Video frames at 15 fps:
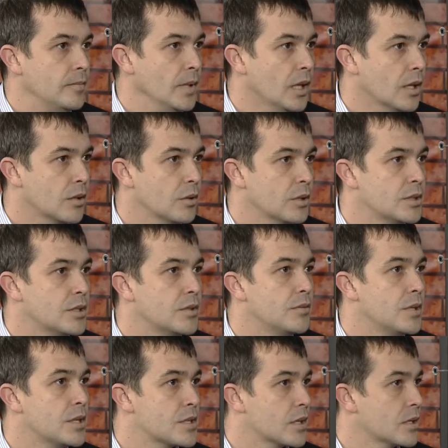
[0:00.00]
охватить
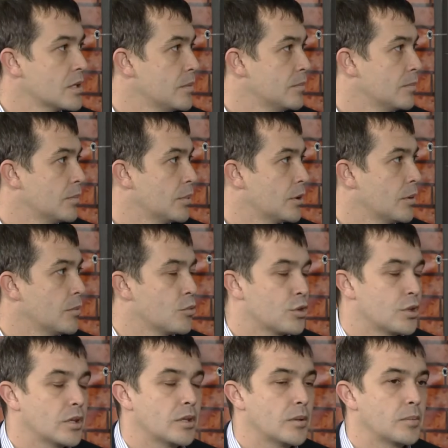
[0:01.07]
весь Крым, потому
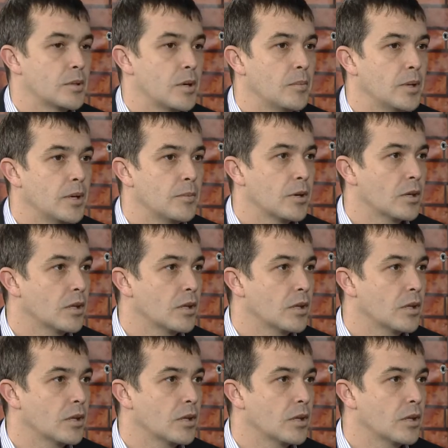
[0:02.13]
что эта проблема